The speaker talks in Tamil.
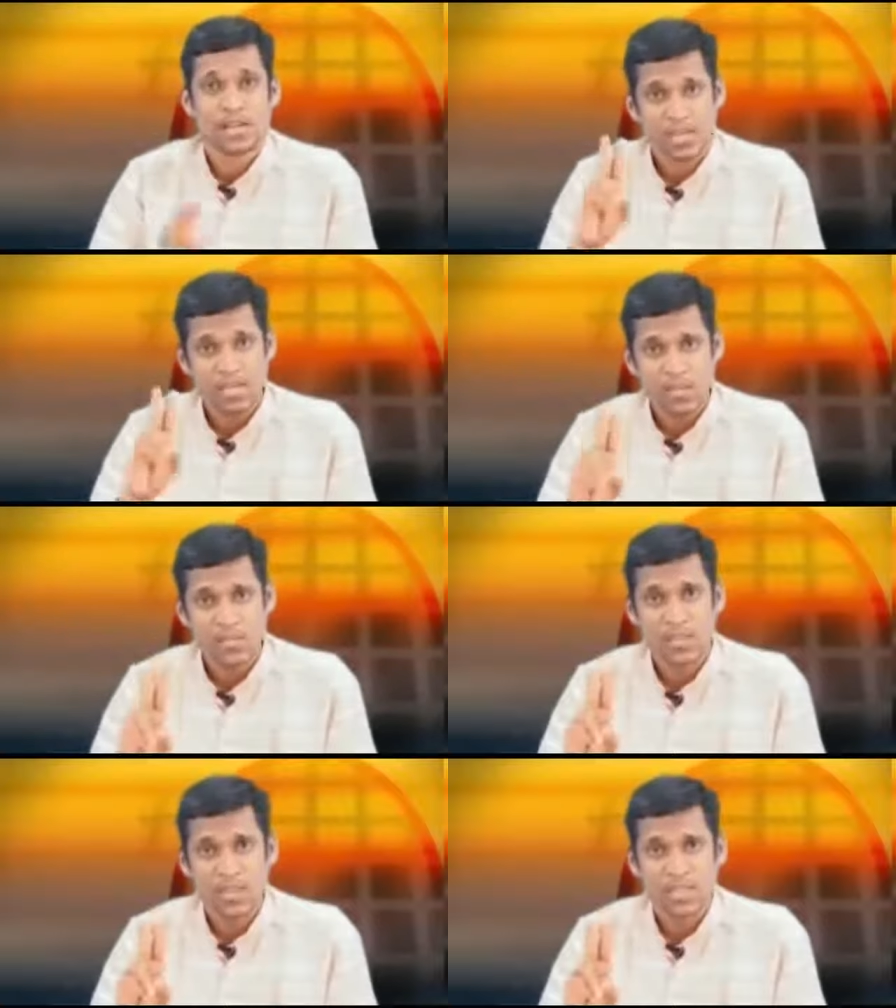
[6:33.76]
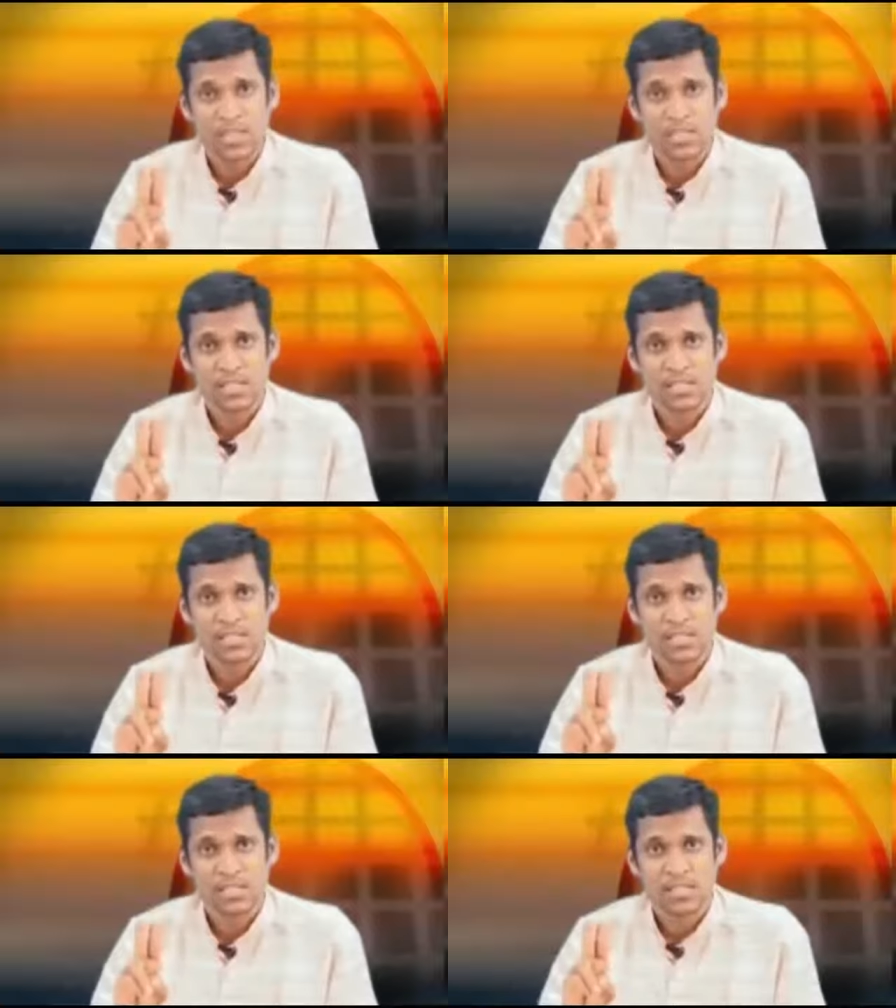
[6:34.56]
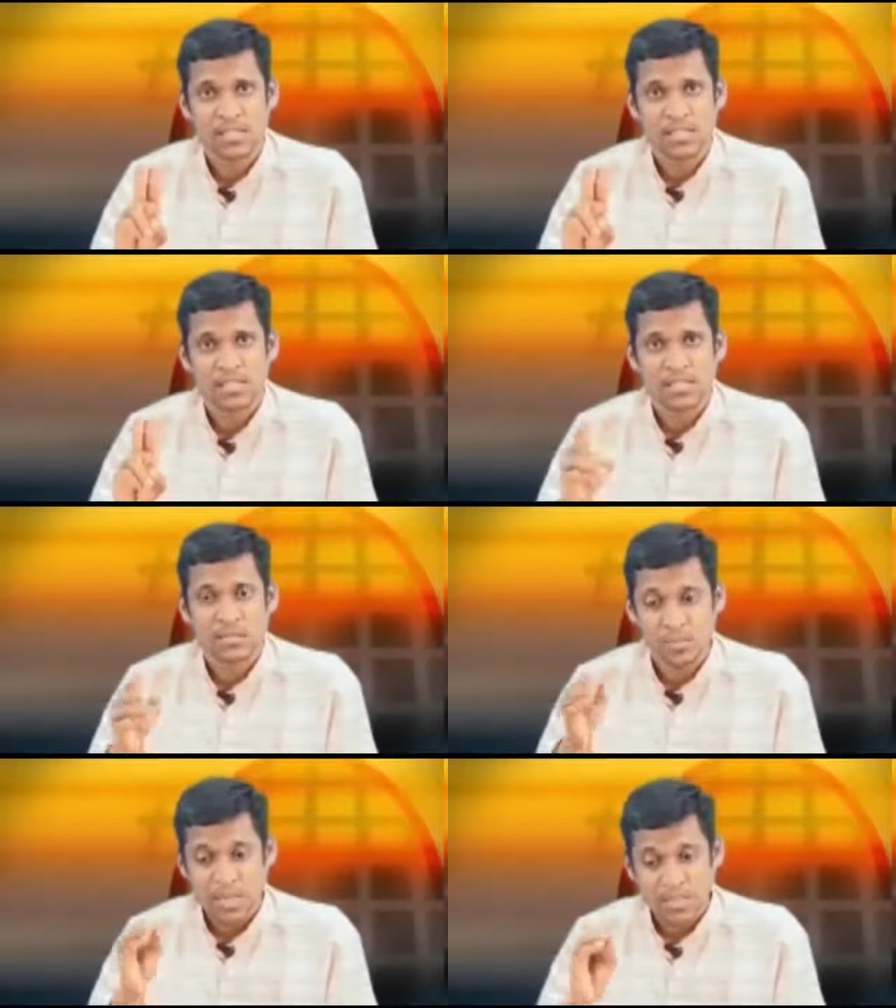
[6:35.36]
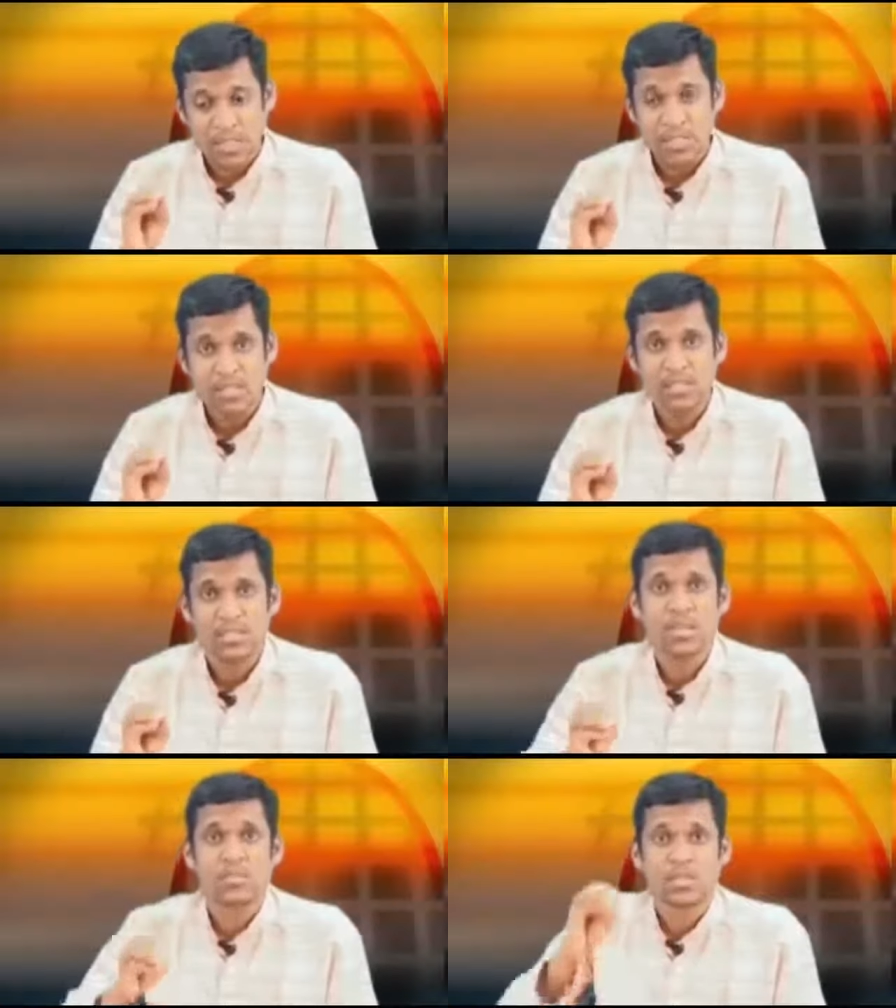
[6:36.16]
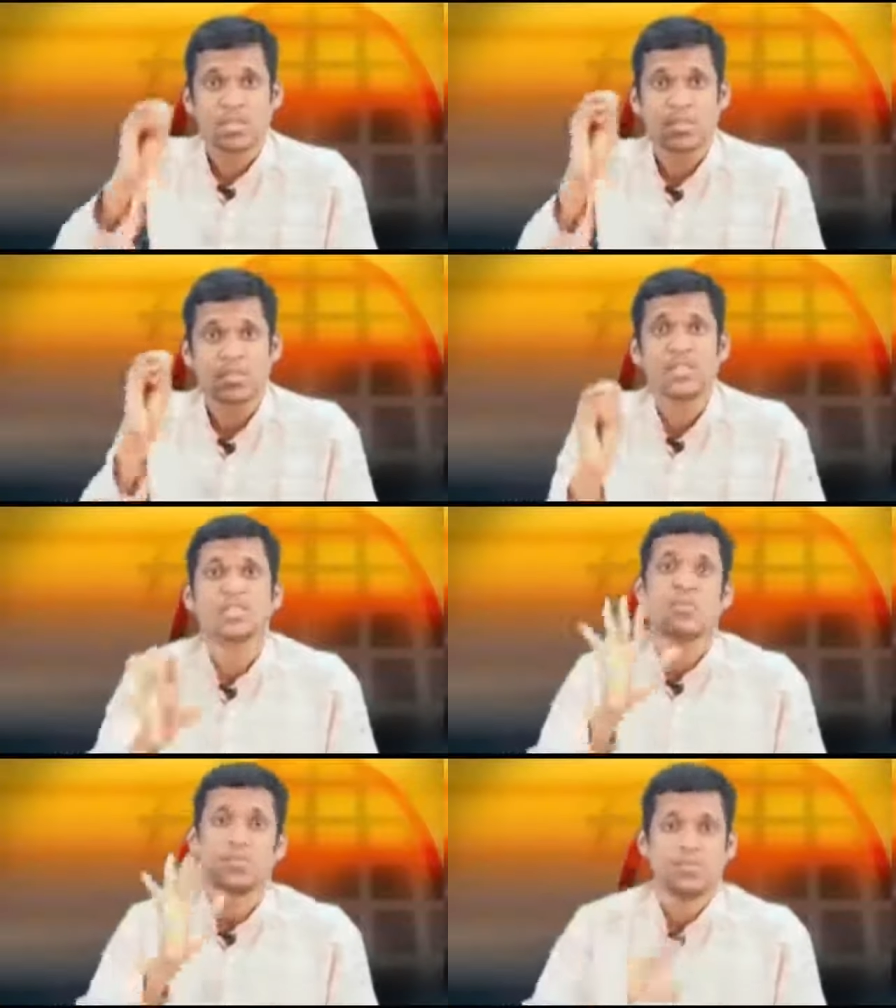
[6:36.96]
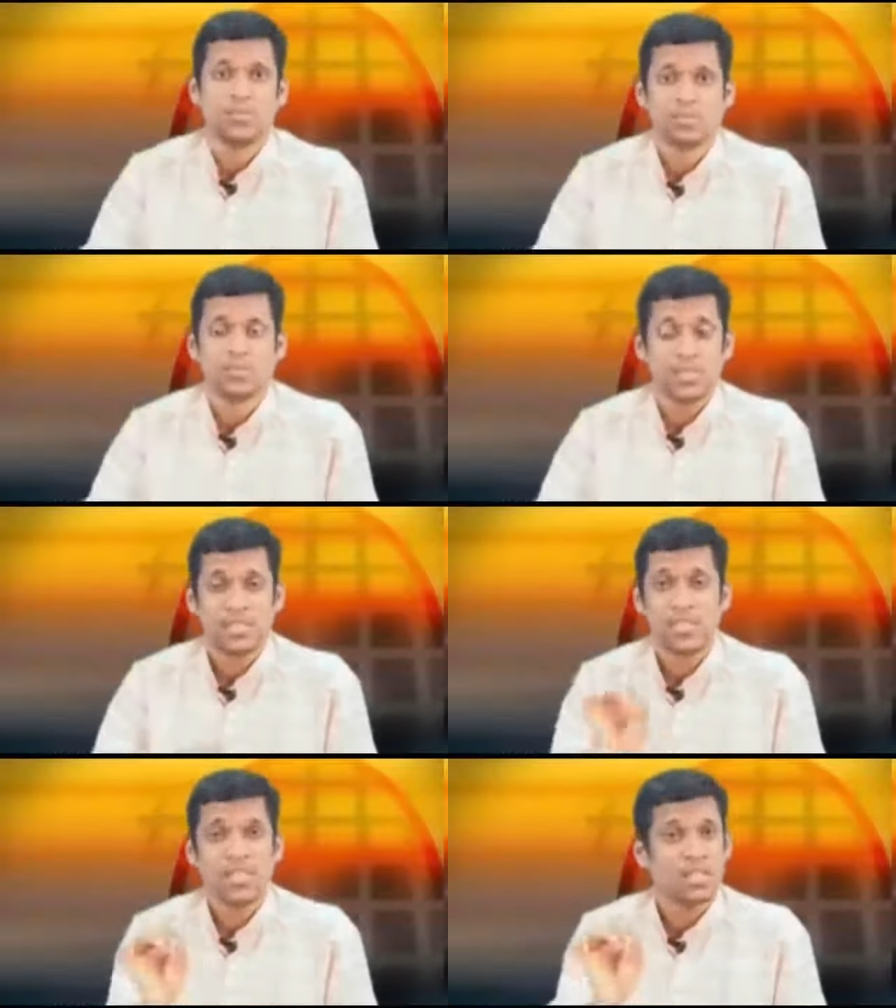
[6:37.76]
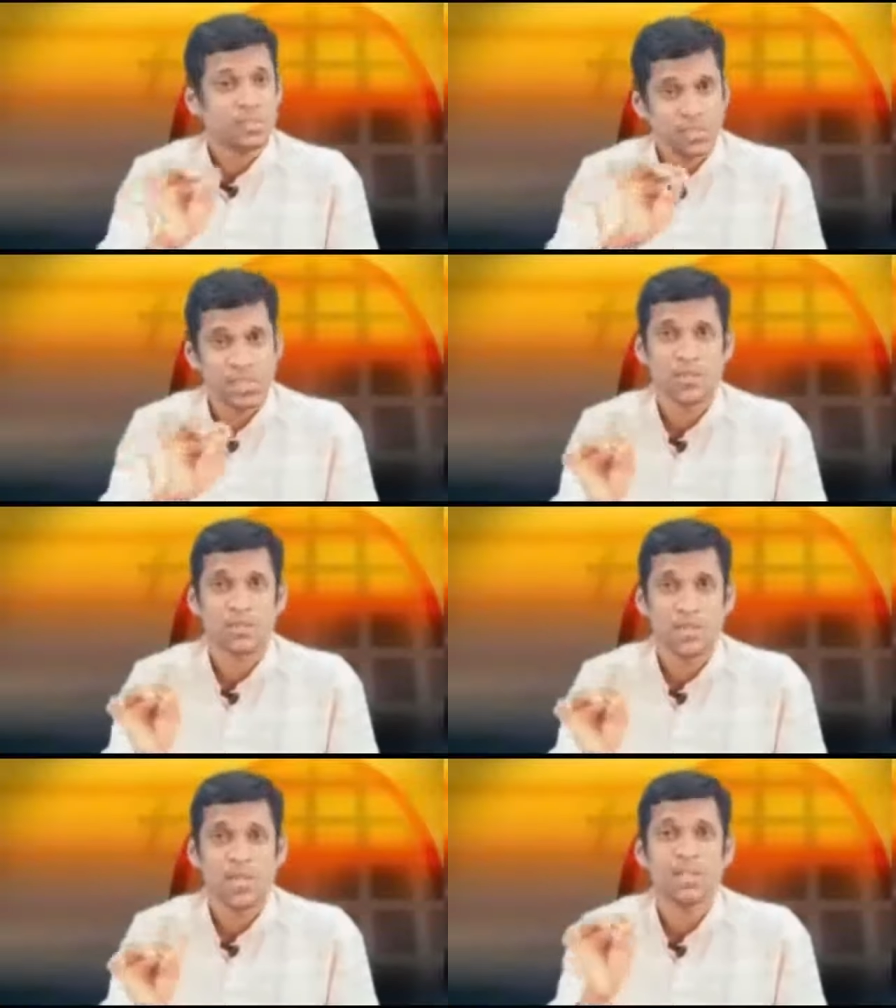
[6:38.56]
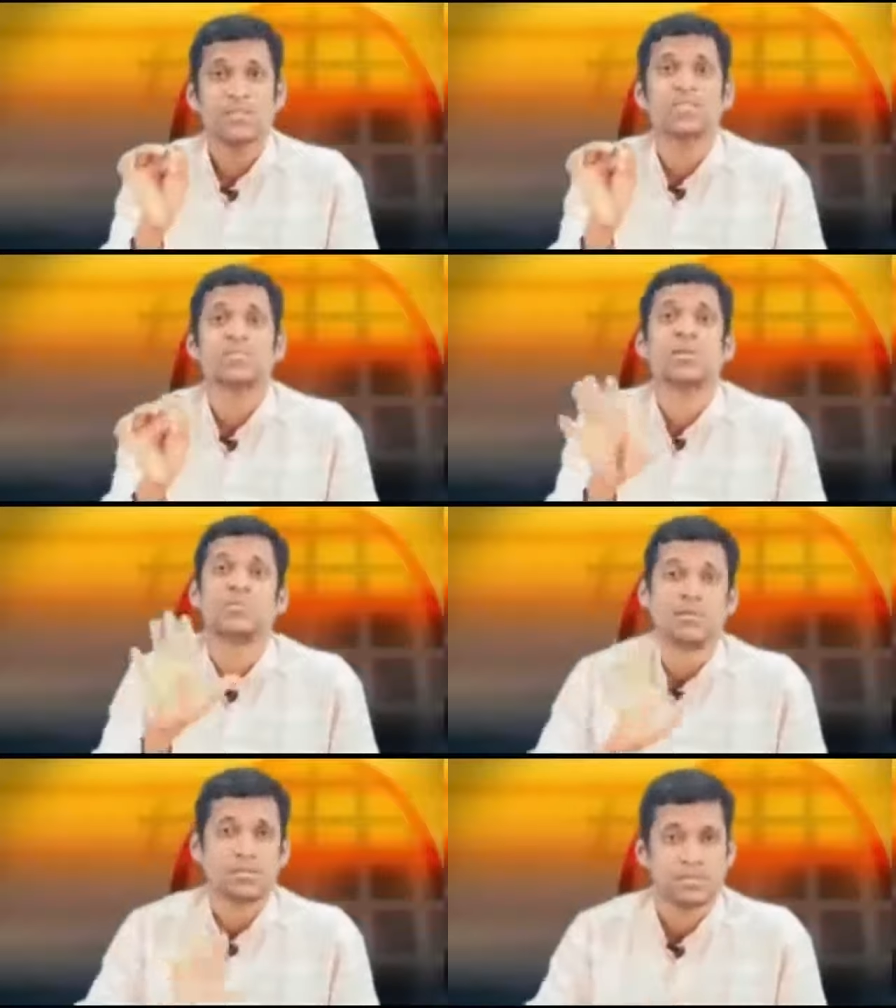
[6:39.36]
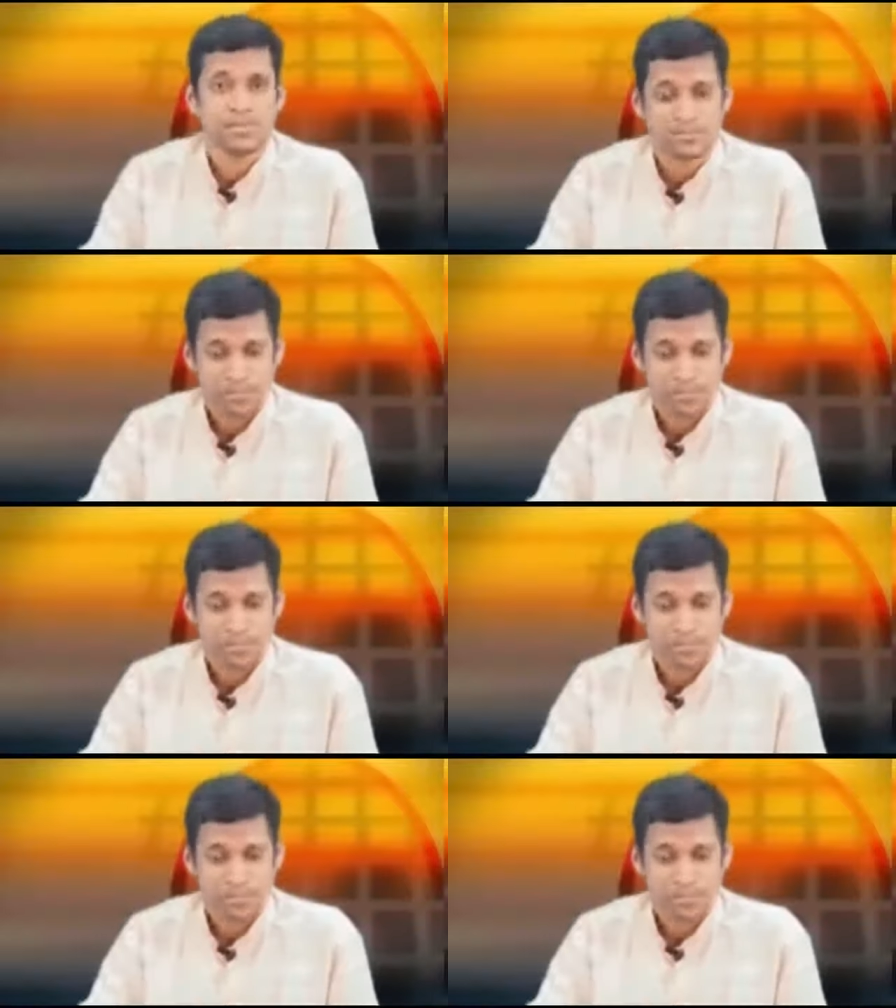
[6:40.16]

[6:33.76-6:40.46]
ரெண்டாவது பாயிண்ட்டு பசி இருந்தால் மட்டும்தான் சாப்பிடணும் பசி இல்லாமல் சாப்பிட்டா விஷமாக மாறும்